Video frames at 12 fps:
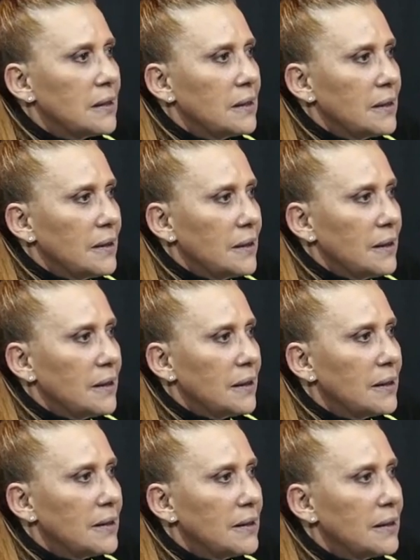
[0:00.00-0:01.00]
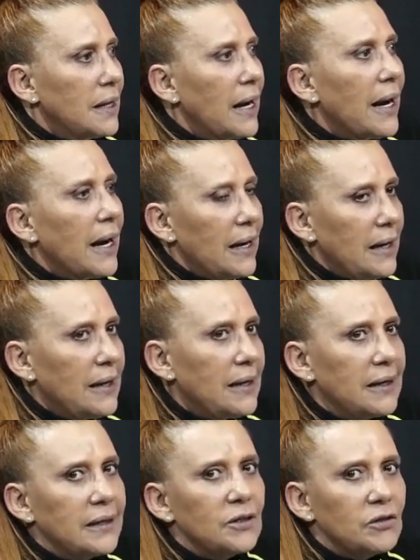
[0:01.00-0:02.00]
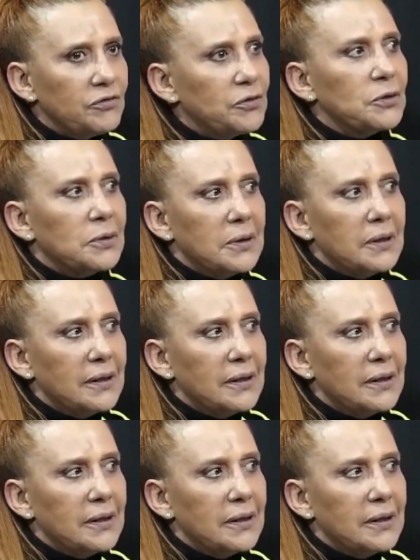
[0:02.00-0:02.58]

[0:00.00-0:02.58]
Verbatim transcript: Você cambaleia um pouco. É, eu fico.